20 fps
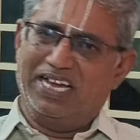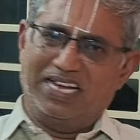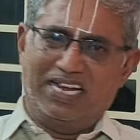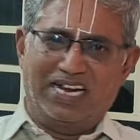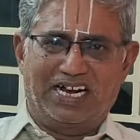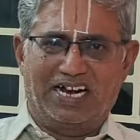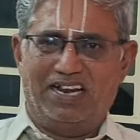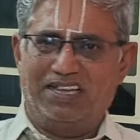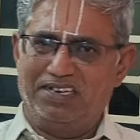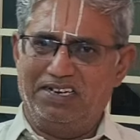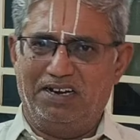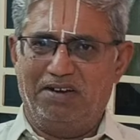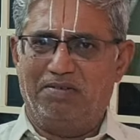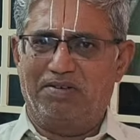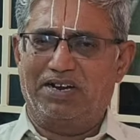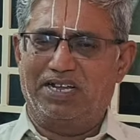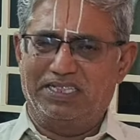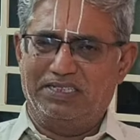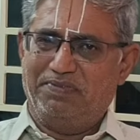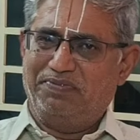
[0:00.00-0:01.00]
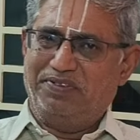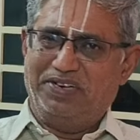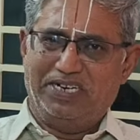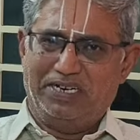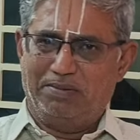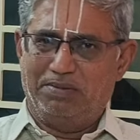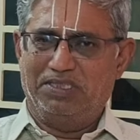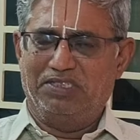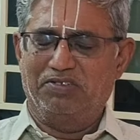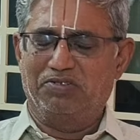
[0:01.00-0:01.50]
அங்கே கள நிலவரம் அந்த
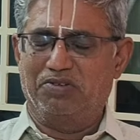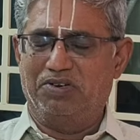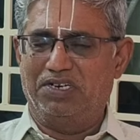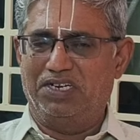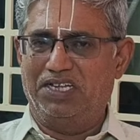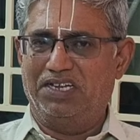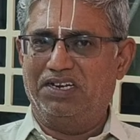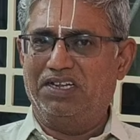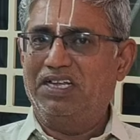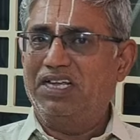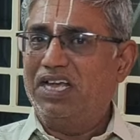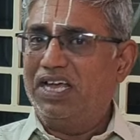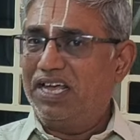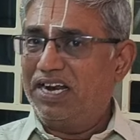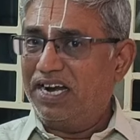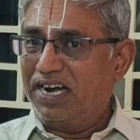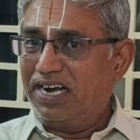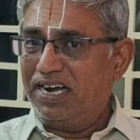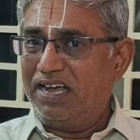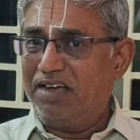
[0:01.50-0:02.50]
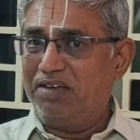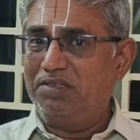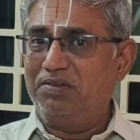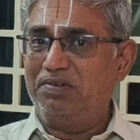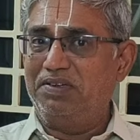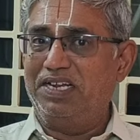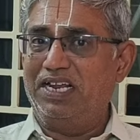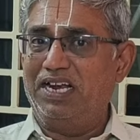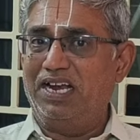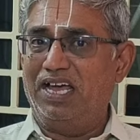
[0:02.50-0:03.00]
ஃபீல்டை பற்றி சொல்கிறார் ரெண்டாவது
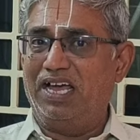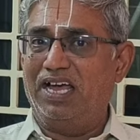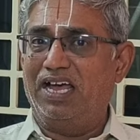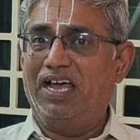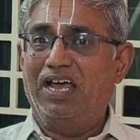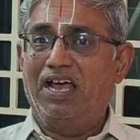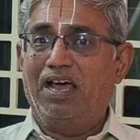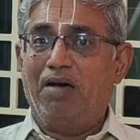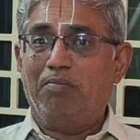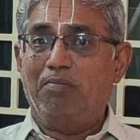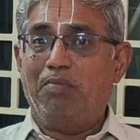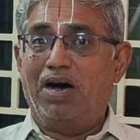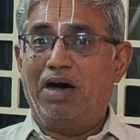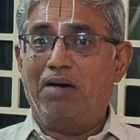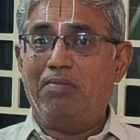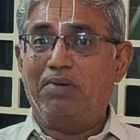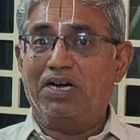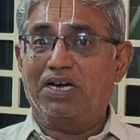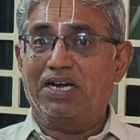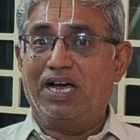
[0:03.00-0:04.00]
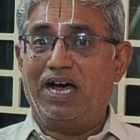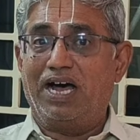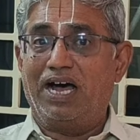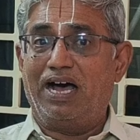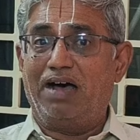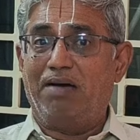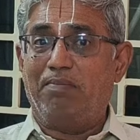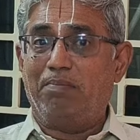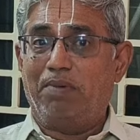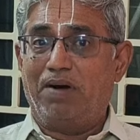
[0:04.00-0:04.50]
வரியில் மாமகா
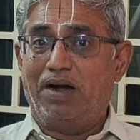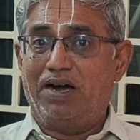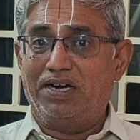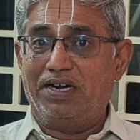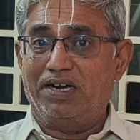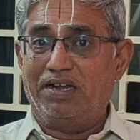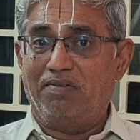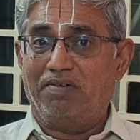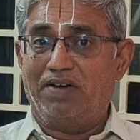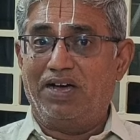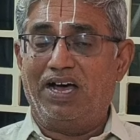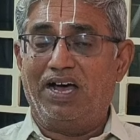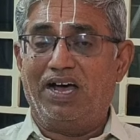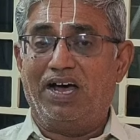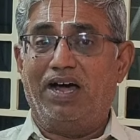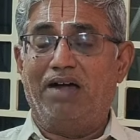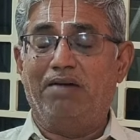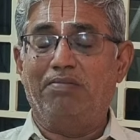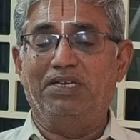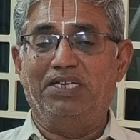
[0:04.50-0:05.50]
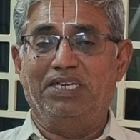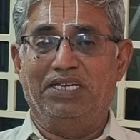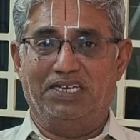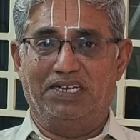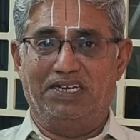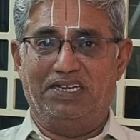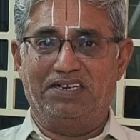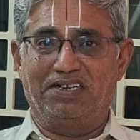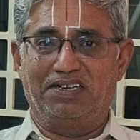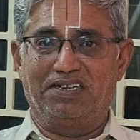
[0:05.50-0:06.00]
பாண்டவா
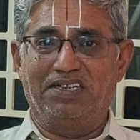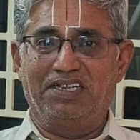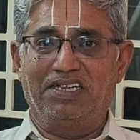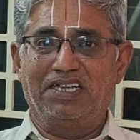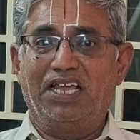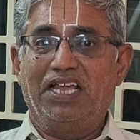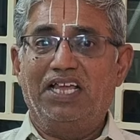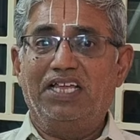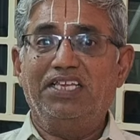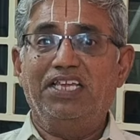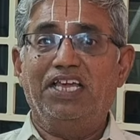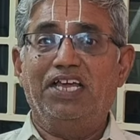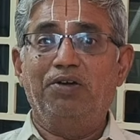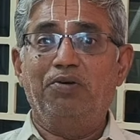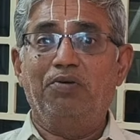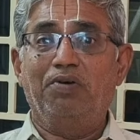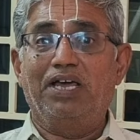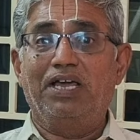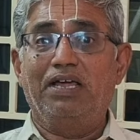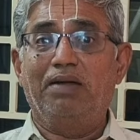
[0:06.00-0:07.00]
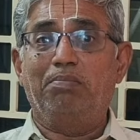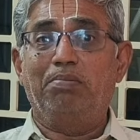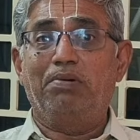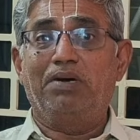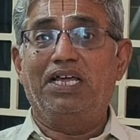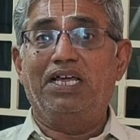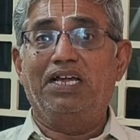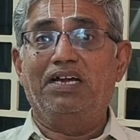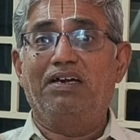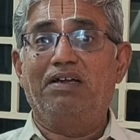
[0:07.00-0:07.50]
அப்படிங்கிறார் என்னுடைய
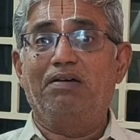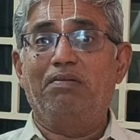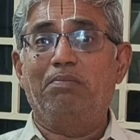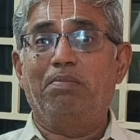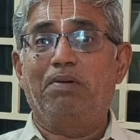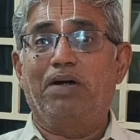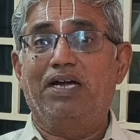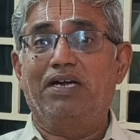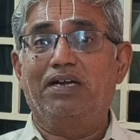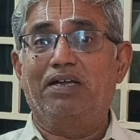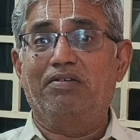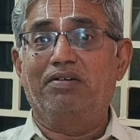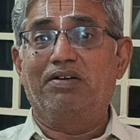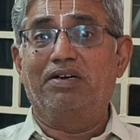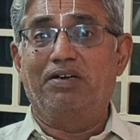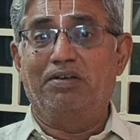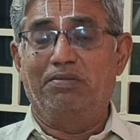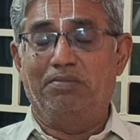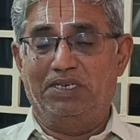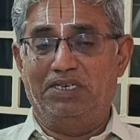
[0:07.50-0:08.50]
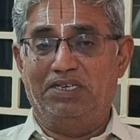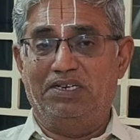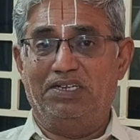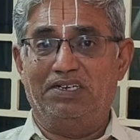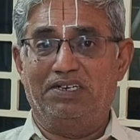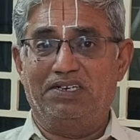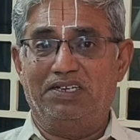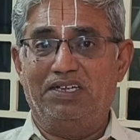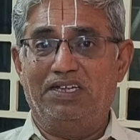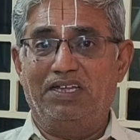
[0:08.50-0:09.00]
பிள்ளைகளும் பாண்டவர்களும்
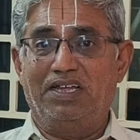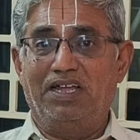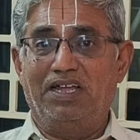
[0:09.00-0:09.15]
என்கிறார்